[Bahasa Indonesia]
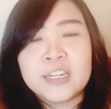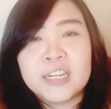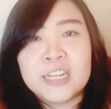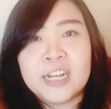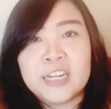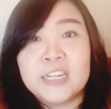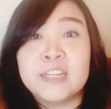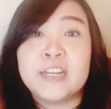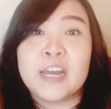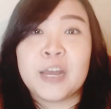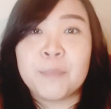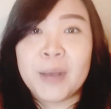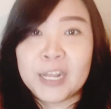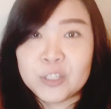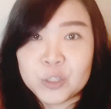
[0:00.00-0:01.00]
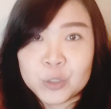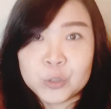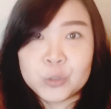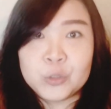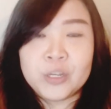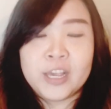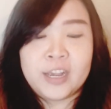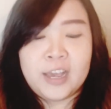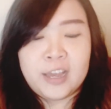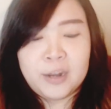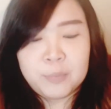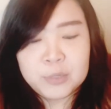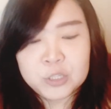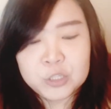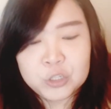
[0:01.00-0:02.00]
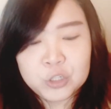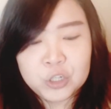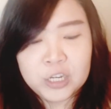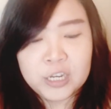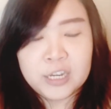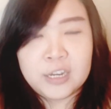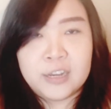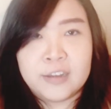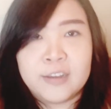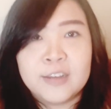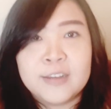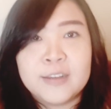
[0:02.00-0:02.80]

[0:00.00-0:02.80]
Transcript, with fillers: tinggal di negara maju ya kan. Abis itu uh,